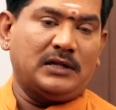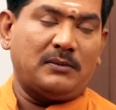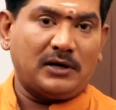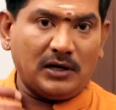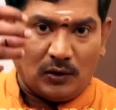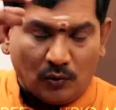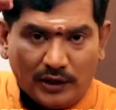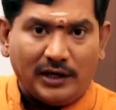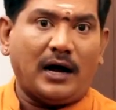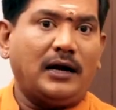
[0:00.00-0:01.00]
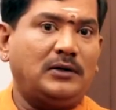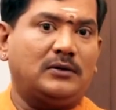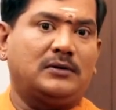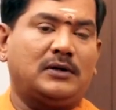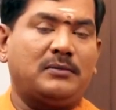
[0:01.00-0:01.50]
நமக்கு குறி
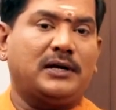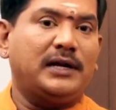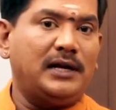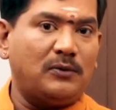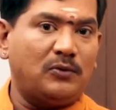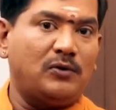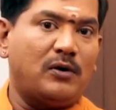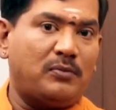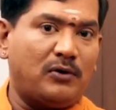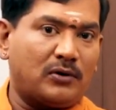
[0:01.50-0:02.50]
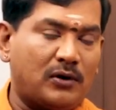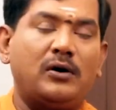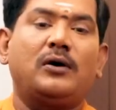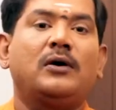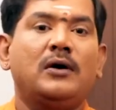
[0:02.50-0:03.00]
காட்டும் நம்ம கீழே உழுவ போகிறோம்